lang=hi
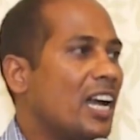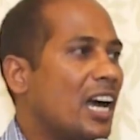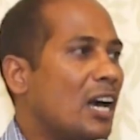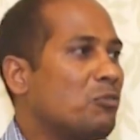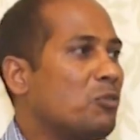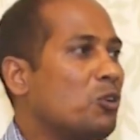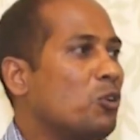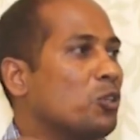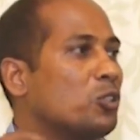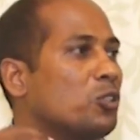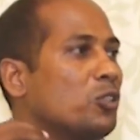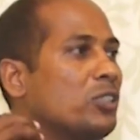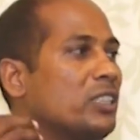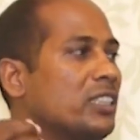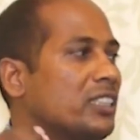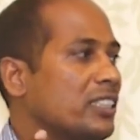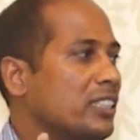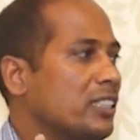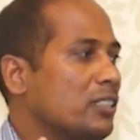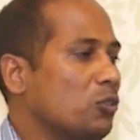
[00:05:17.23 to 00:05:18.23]
हम कोसों
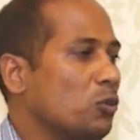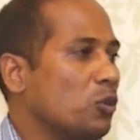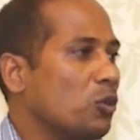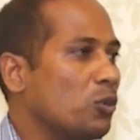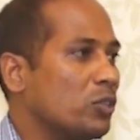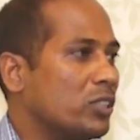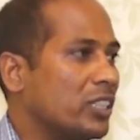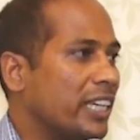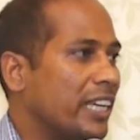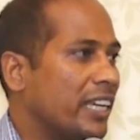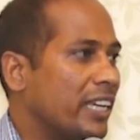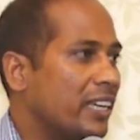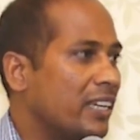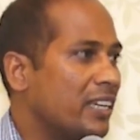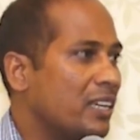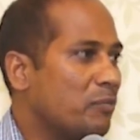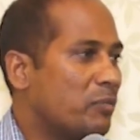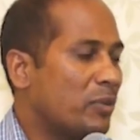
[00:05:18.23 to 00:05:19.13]
इनसे दूर होते हैं